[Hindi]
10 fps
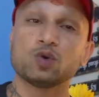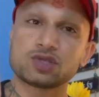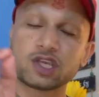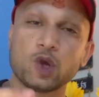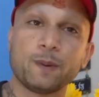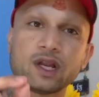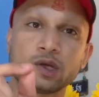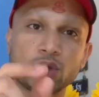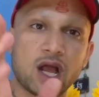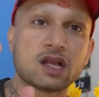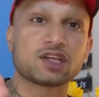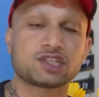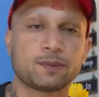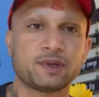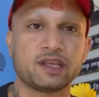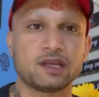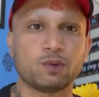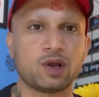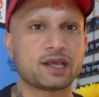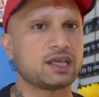उसके ऊपर अनुराग कश्यप ने यह
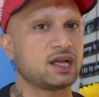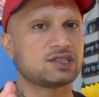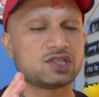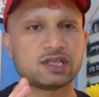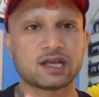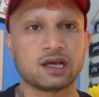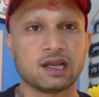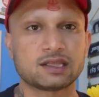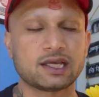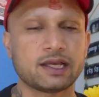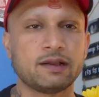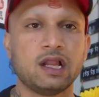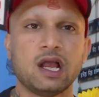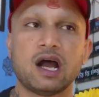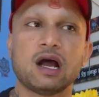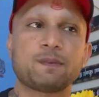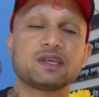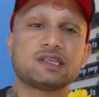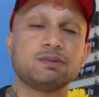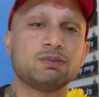बोला कि हाँ जी ये गलत है आप
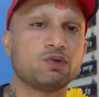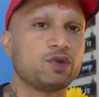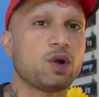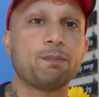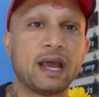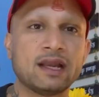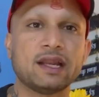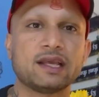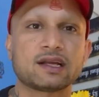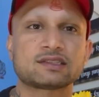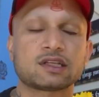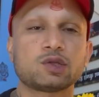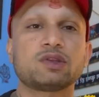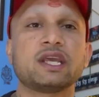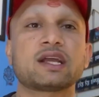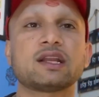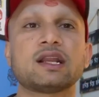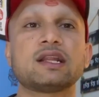किसी भी मूवी को बैन नहीं कर सकते हो देखना